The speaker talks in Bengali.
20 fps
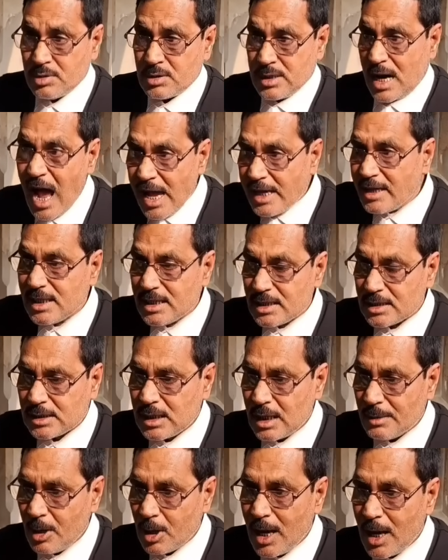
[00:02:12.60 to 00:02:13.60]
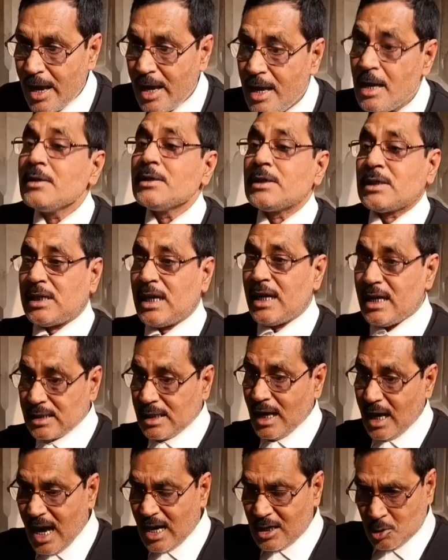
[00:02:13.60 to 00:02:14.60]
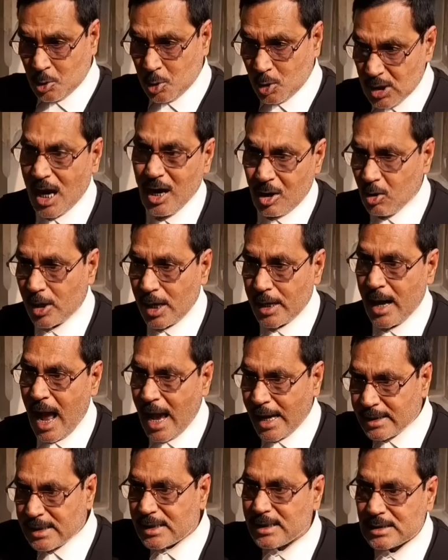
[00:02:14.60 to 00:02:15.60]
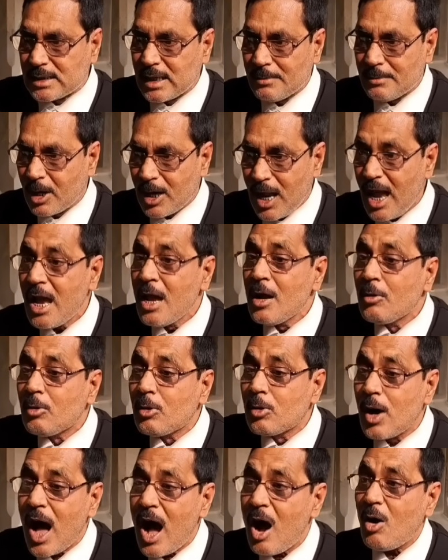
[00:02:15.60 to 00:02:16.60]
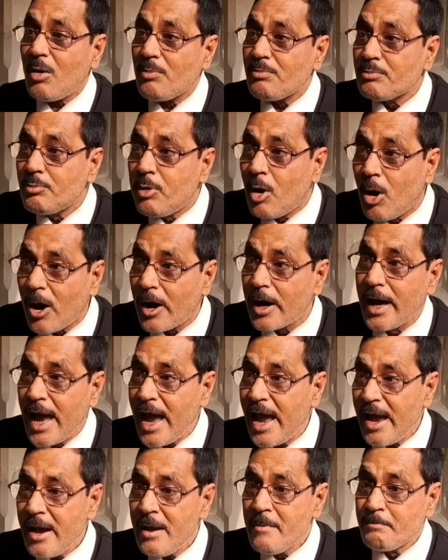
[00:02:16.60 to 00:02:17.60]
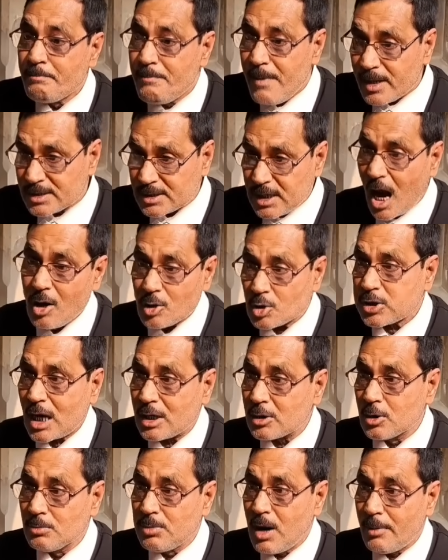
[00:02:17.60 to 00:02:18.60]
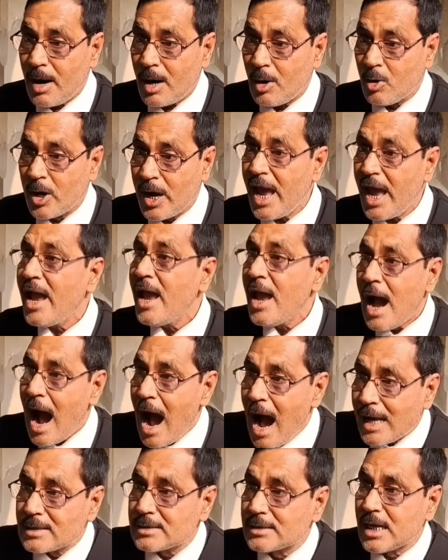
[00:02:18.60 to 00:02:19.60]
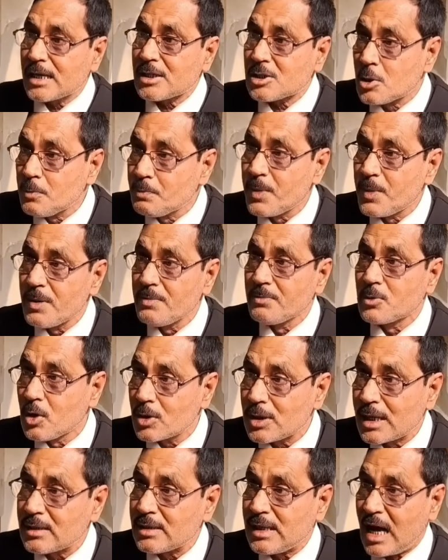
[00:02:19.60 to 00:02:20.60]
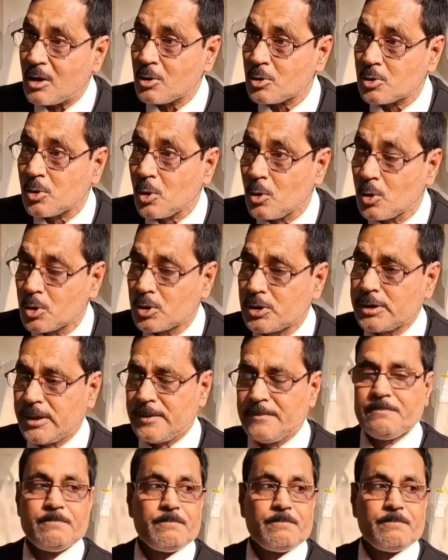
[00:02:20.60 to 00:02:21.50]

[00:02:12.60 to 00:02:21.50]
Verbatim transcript: রায় দিচ্ছে বলে শিরদারা সোজা করে রায় দিচ্ছে বলে ওরা ভয়ে বাঁচাও সাধু বাবা হয়ে আজকে সুপ্রিম কোর্টের দ্বারস্থ হচ্ছে